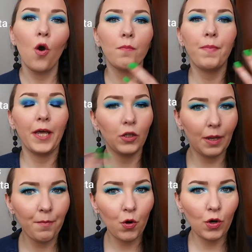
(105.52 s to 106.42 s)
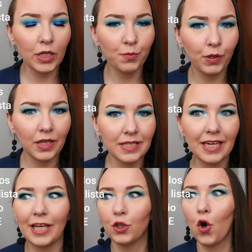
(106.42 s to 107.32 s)
pero tampoco les puedo
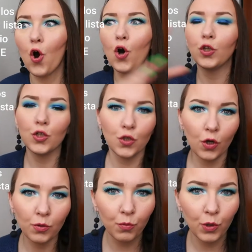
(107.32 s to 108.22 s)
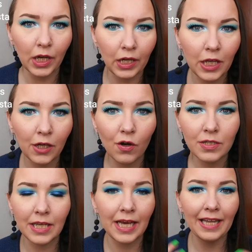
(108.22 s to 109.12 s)
decir que todos son muy
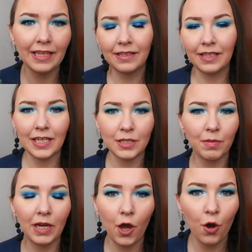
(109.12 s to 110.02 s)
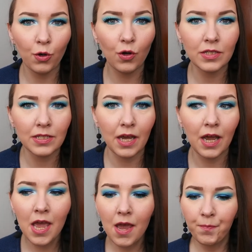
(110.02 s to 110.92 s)
ricos y ganan 10 mil euros eh,
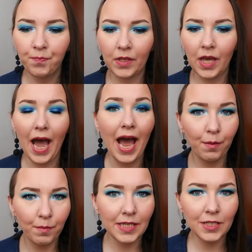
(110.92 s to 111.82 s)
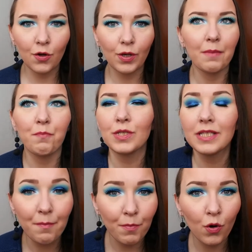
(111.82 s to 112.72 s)
mm, al mes, lo que pues
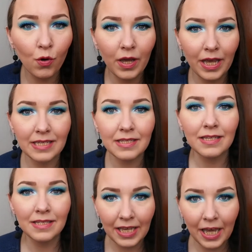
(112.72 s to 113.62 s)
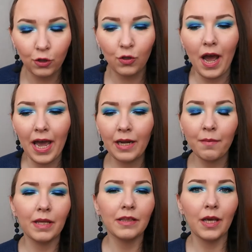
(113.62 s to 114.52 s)
tampoco es cierto. Hay
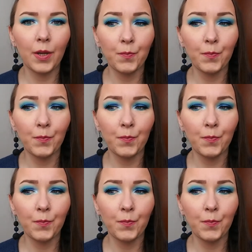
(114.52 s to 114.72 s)
realmente